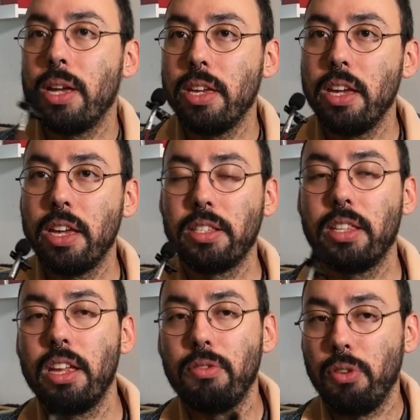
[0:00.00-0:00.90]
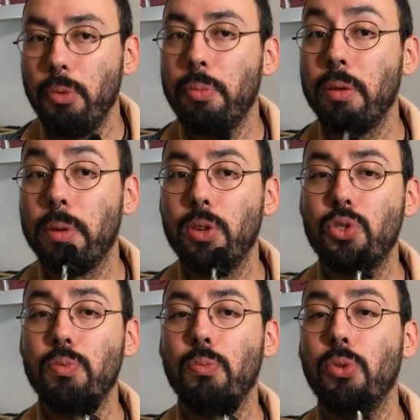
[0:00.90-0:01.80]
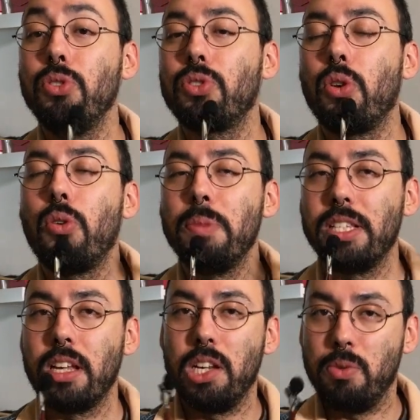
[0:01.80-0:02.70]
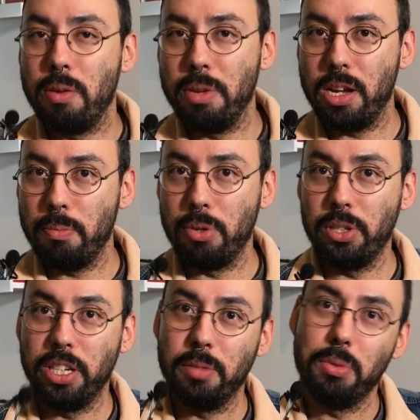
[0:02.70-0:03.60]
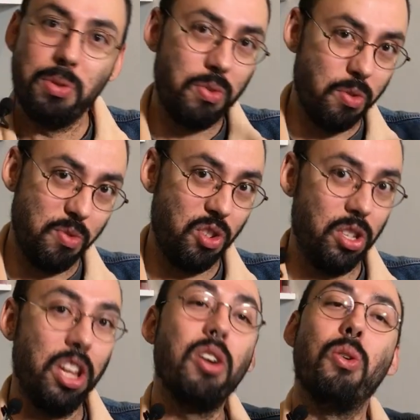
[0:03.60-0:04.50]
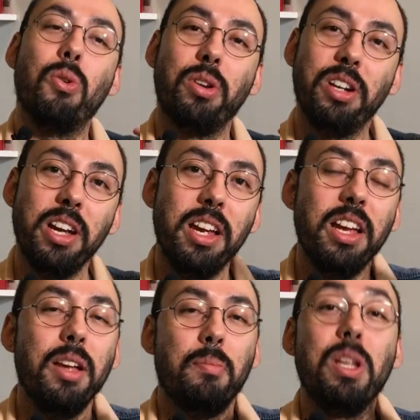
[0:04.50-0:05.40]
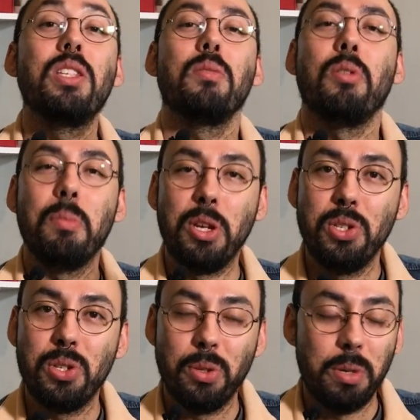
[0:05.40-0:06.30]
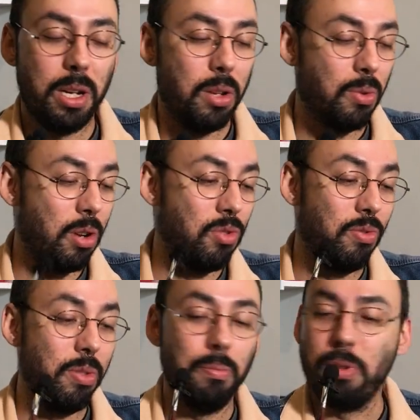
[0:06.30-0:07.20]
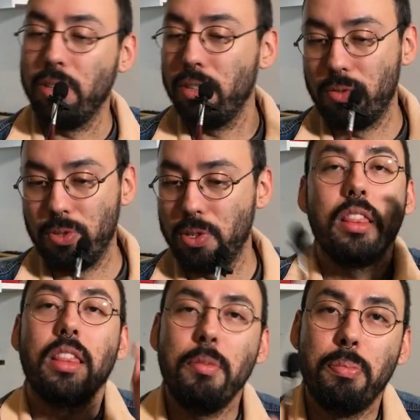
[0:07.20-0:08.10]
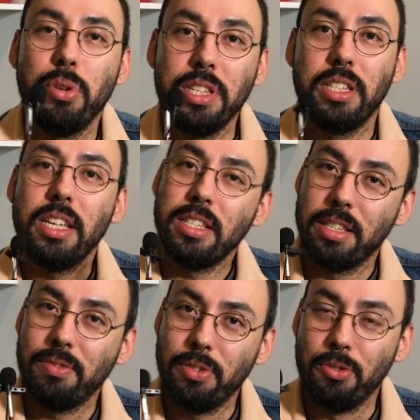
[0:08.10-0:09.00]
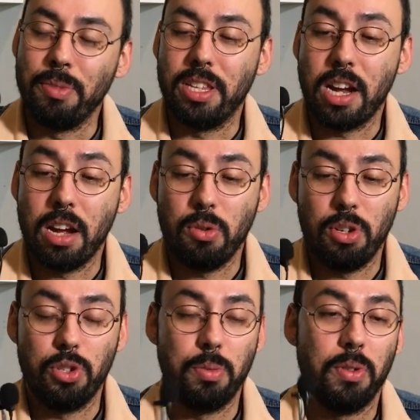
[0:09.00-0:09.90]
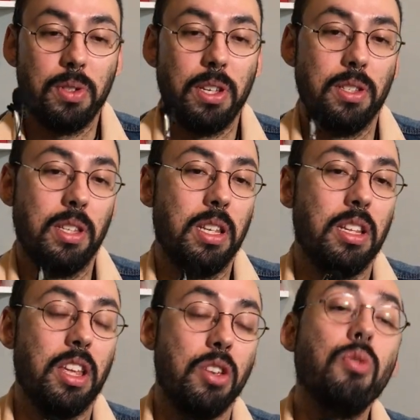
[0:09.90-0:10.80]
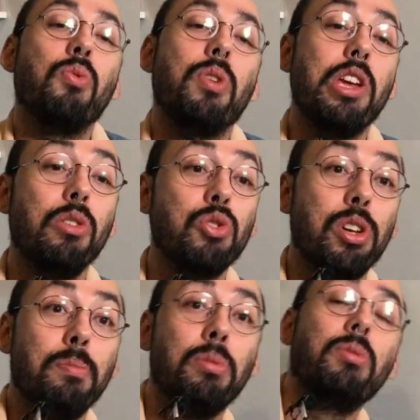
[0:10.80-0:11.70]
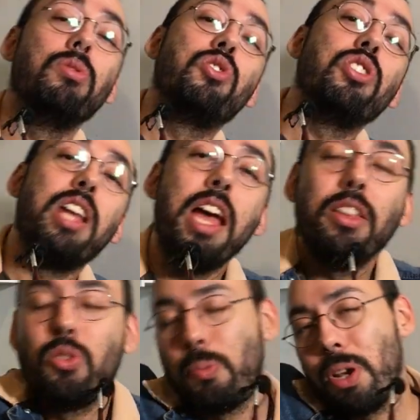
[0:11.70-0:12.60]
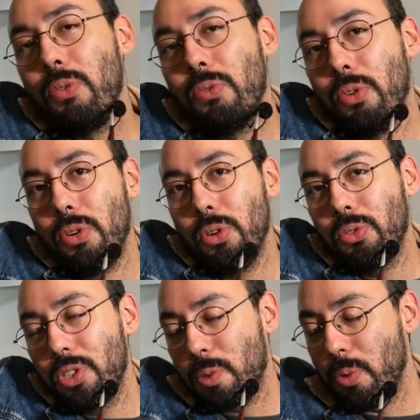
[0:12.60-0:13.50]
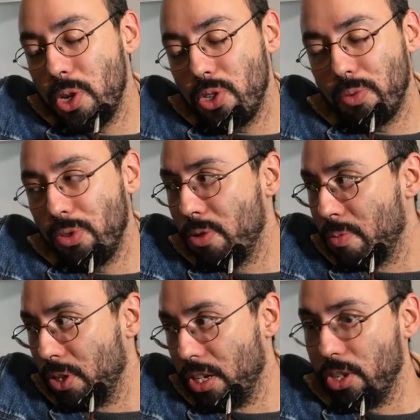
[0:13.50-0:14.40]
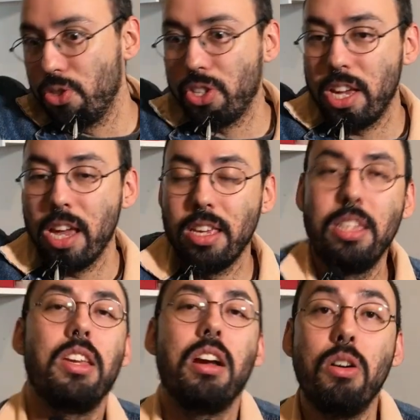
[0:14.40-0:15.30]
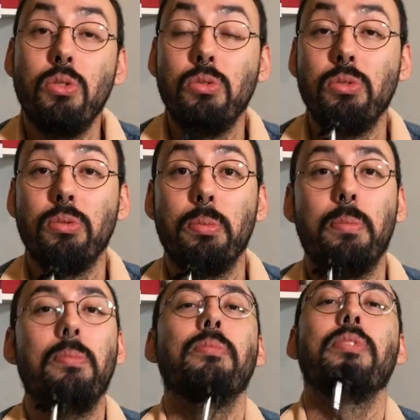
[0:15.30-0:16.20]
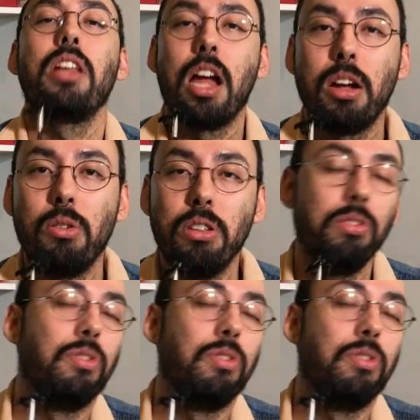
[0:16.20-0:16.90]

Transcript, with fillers: aí, esse daí foi o primeiro de muitos que começaram a abrir a porteira para os filmes de terror principalmente sobrenatural de vampiros. Depois desse filme, Drácula, de 1931, eu já pulo direto para um outro expoente muito importante, que aí é o Drácula